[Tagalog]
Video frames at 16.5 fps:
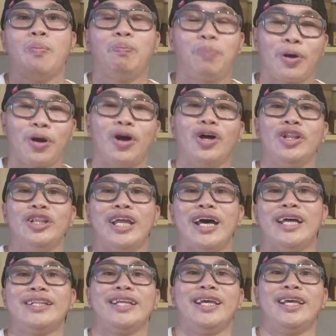prawn
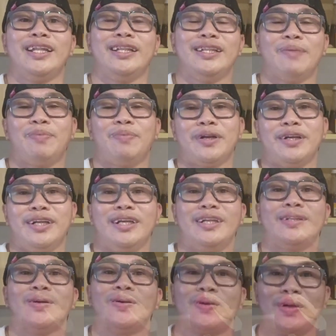natin na
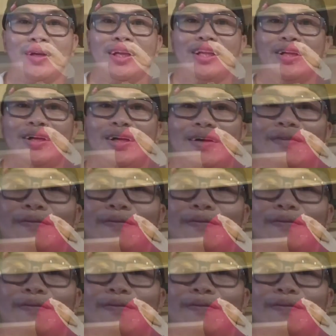prinito earlier.